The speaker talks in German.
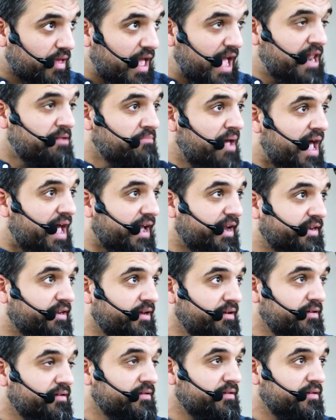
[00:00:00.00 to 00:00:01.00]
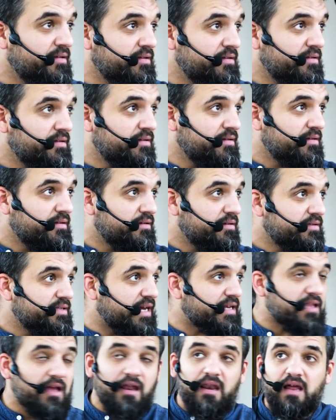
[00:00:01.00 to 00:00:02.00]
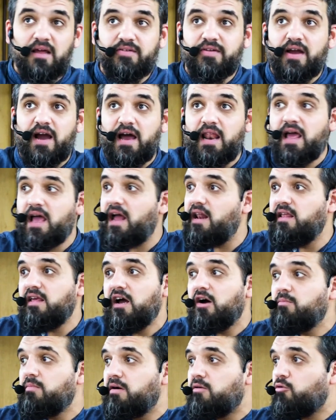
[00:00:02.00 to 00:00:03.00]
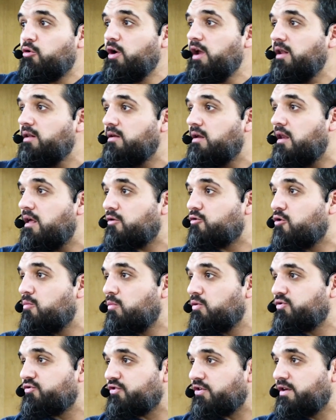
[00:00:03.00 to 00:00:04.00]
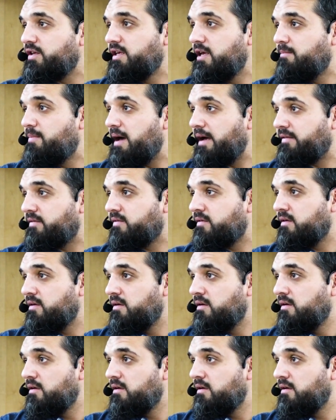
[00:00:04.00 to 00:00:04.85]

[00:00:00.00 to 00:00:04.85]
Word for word: Al-Ma'idah, sagt Allah Ta'ala, Al-Yawma uhilla lakum al-Tayyibat.